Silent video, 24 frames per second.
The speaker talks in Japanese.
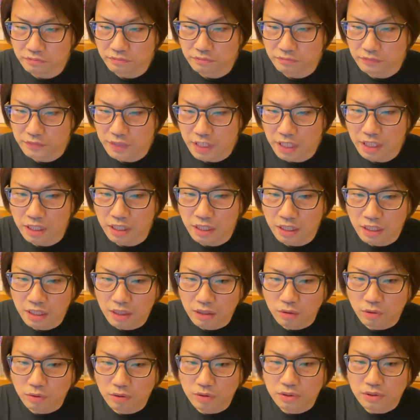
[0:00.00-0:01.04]
で、
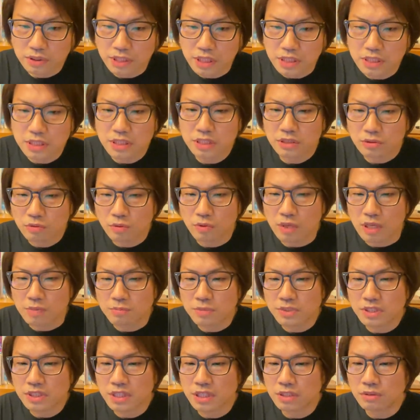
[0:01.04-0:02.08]
先日の「
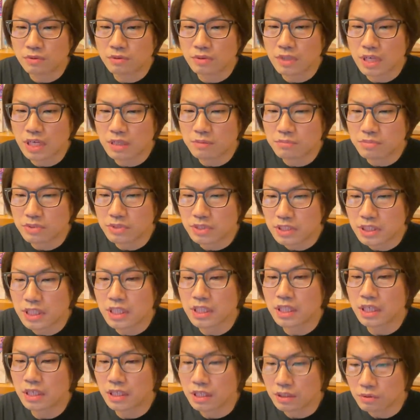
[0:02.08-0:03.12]
Mステ」のライブに出
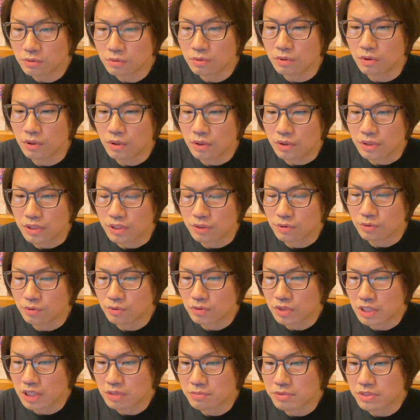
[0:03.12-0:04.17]
たけど、日本
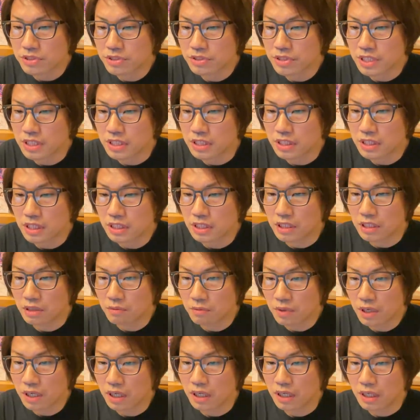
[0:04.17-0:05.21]
のテレビ出演に至って
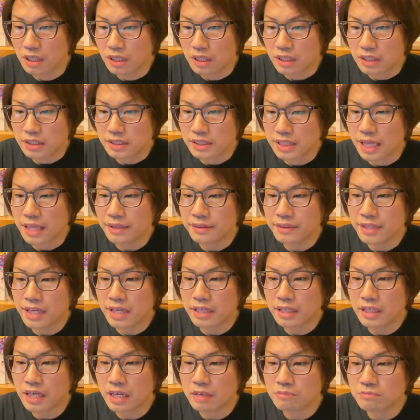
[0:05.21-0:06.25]
はさんね
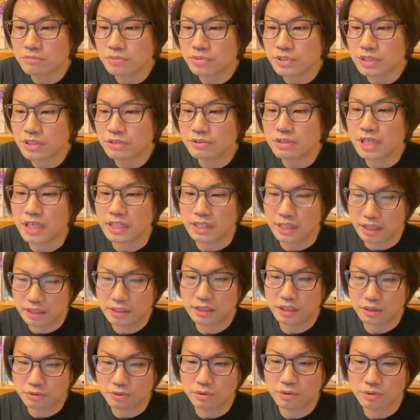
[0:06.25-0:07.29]
んはんぶりぐらいだっ
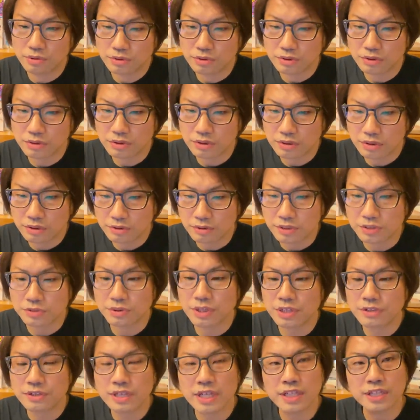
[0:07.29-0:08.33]
たと。要はそ
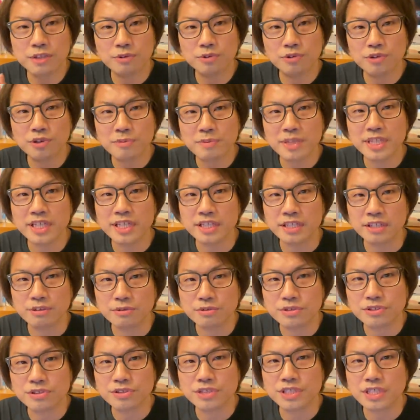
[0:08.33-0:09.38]
れぐらい日本のメディアに
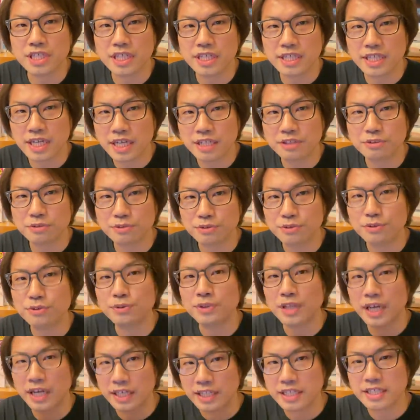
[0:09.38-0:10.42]
露出していないというよう
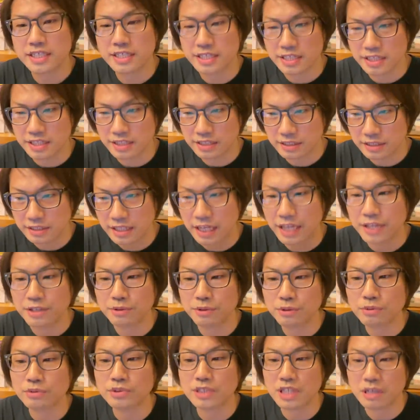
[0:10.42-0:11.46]
な話内
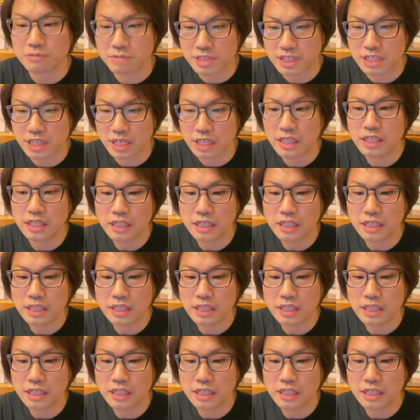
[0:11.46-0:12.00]
容でございました。